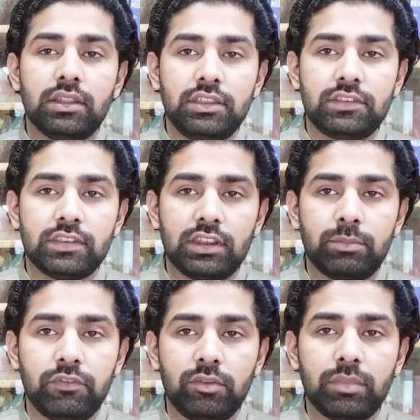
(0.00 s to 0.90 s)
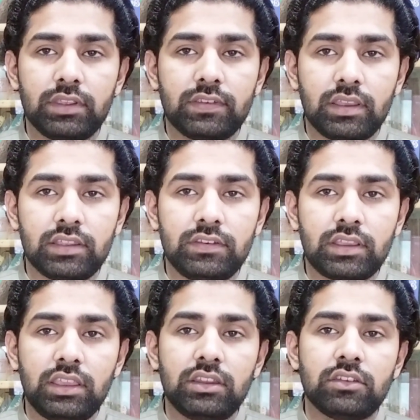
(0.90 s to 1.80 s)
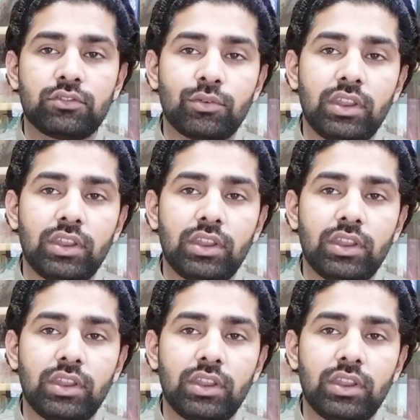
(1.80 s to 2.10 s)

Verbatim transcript: अहदीस नबवी में से कि यकीनन